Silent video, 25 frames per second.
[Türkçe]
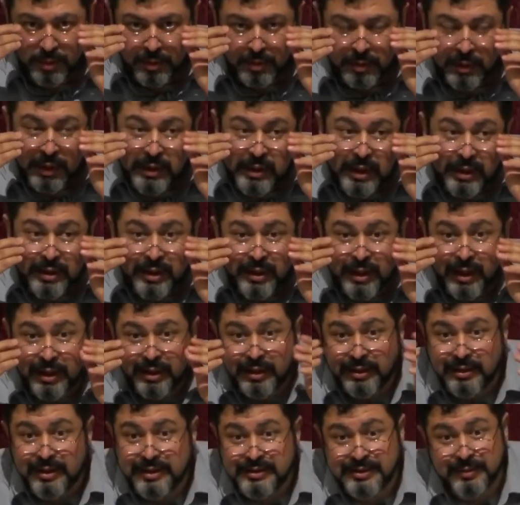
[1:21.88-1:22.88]
Ne kadar
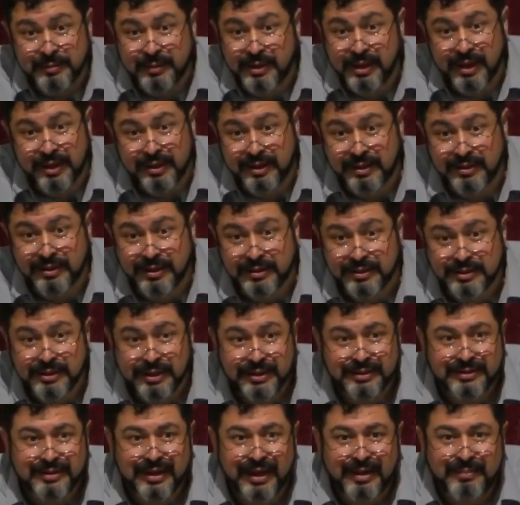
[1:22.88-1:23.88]
akıl, ne zaman
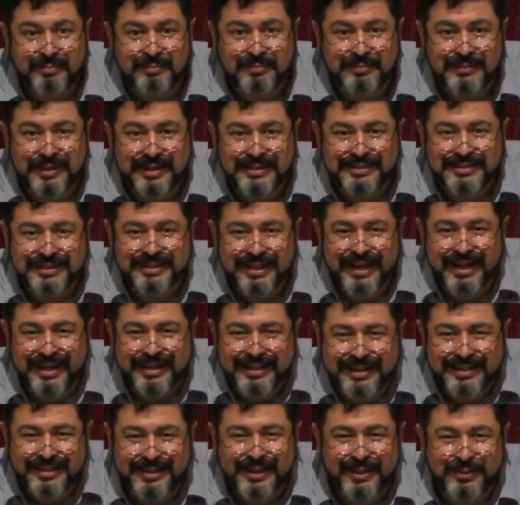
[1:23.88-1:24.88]
akıllanacak? Tam nesil
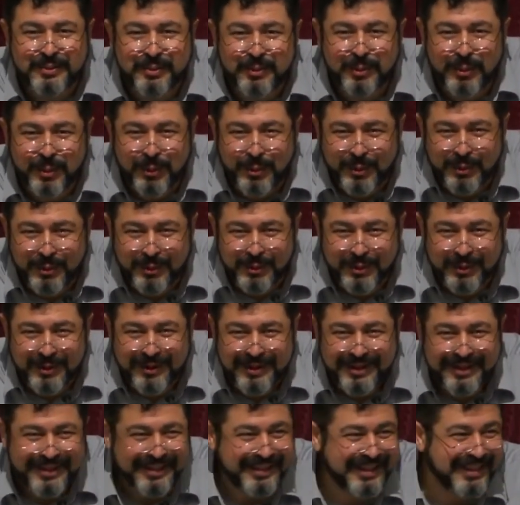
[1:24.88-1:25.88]
akıllanıyor, ölüyor.
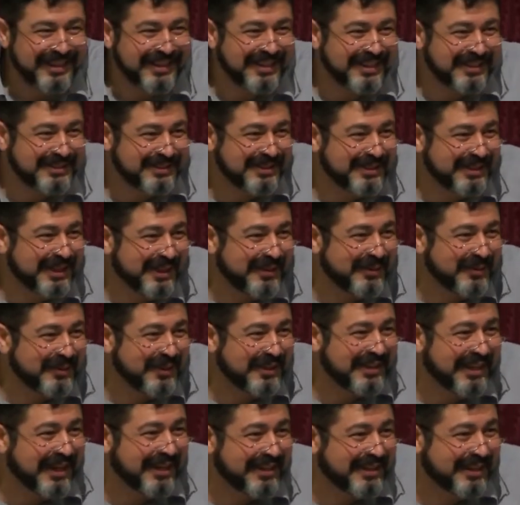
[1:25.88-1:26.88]
Yeni nesil geliyor,
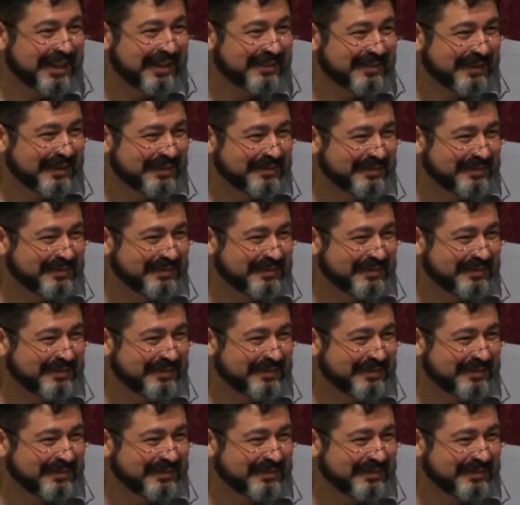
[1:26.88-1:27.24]
yine aynı devam.